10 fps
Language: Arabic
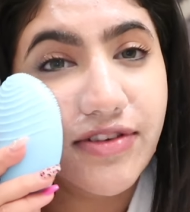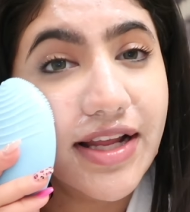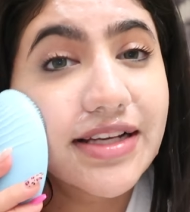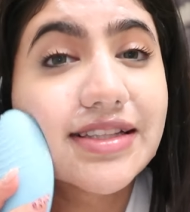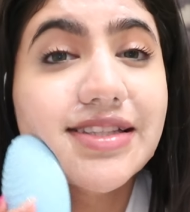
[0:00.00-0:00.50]

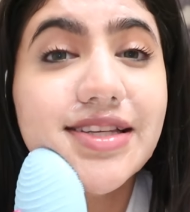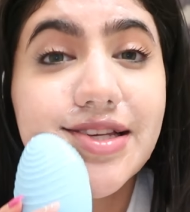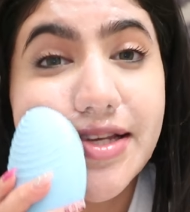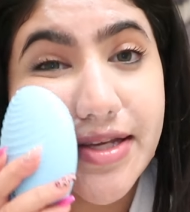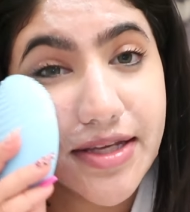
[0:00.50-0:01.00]
فهيك
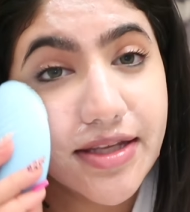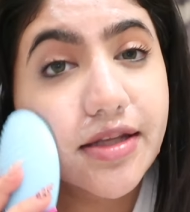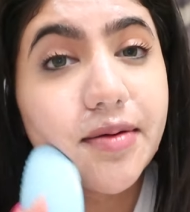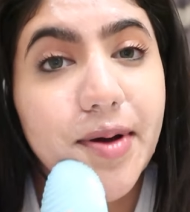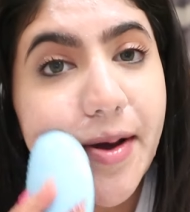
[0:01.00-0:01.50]

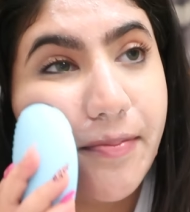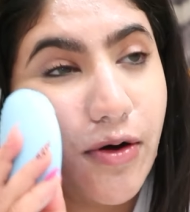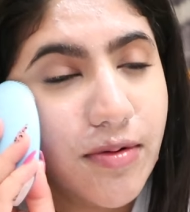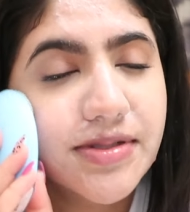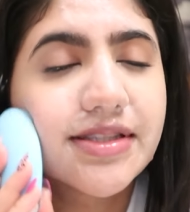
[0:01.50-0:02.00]
كثير
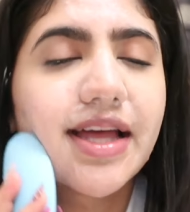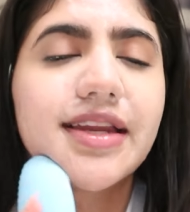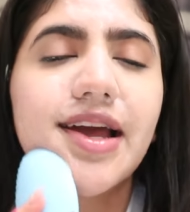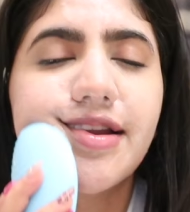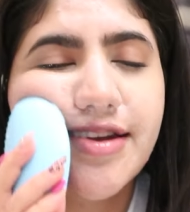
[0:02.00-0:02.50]
بحبها وما
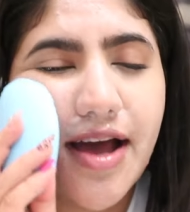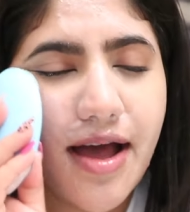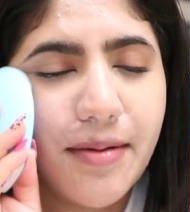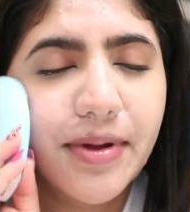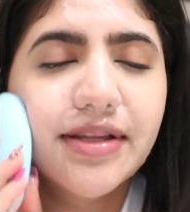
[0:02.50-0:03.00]
بستغني عنها
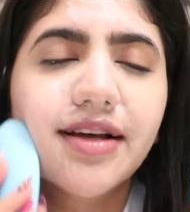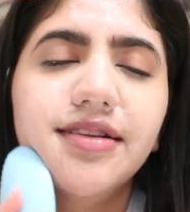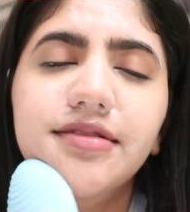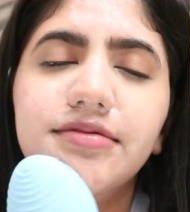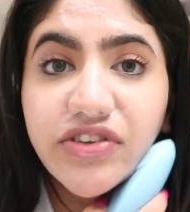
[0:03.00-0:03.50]
ابدا على